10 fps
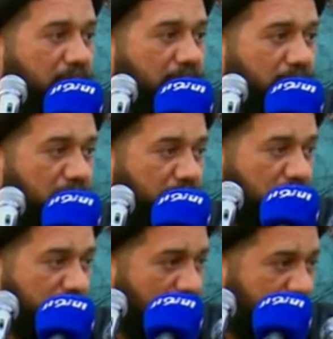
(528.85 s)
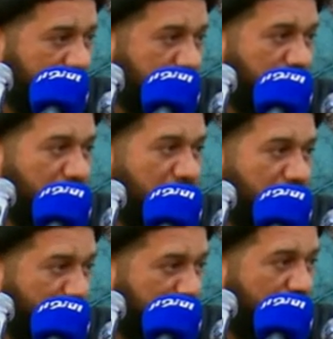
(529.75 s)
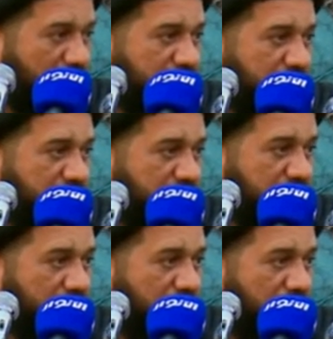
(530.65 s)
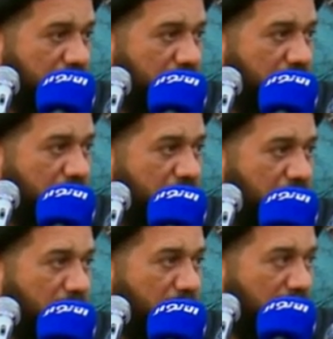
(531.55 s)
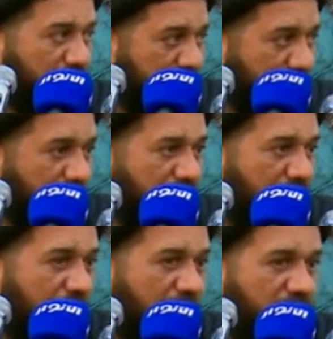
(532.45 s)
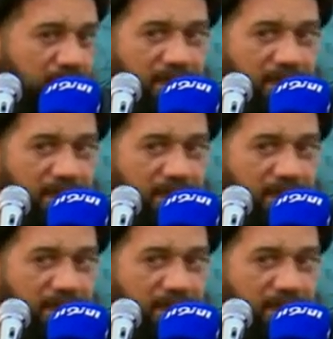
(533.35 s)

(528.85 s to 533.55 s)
أنتم مجالس تربية مجالس أنتم أرض الشهداء